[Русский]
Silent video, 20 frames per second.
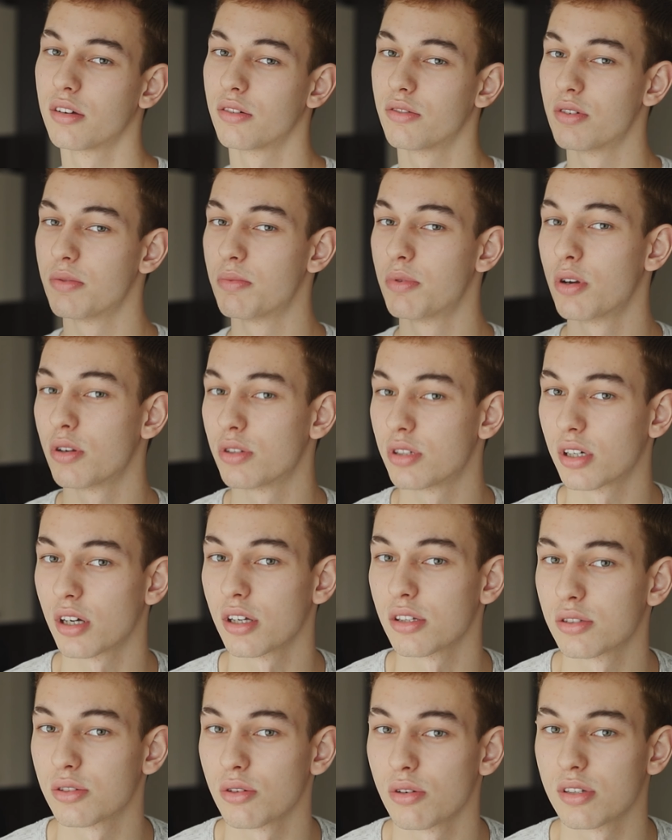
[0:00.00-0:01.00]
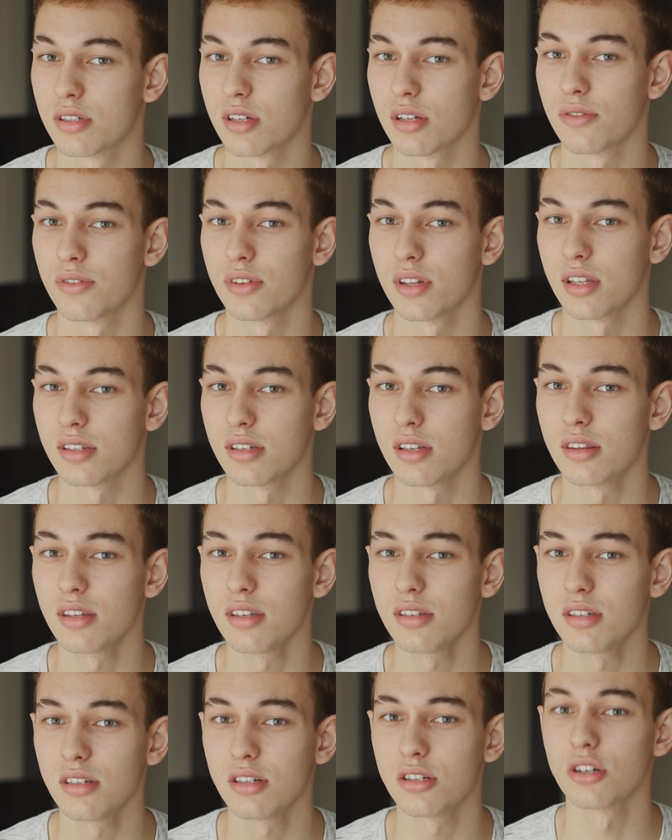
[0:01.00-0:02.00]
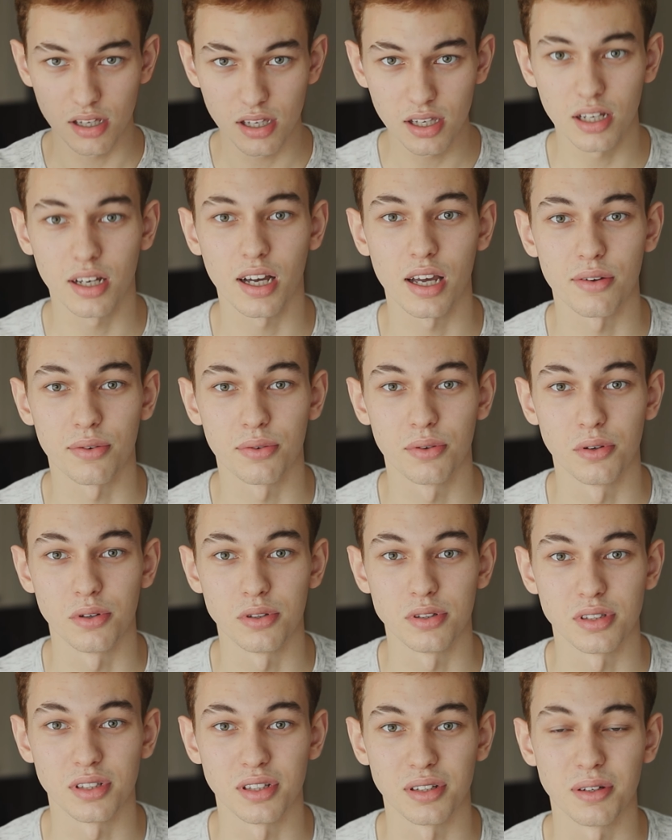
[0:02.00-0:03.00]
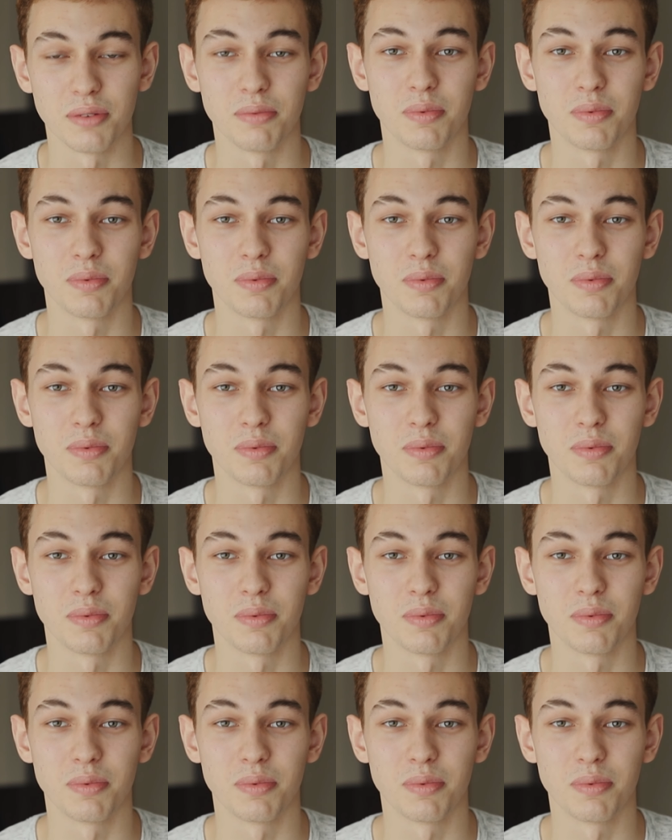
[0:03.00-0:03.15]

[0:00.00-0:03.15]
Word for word: вы берете консоль за 12 тысяч и кайфуете.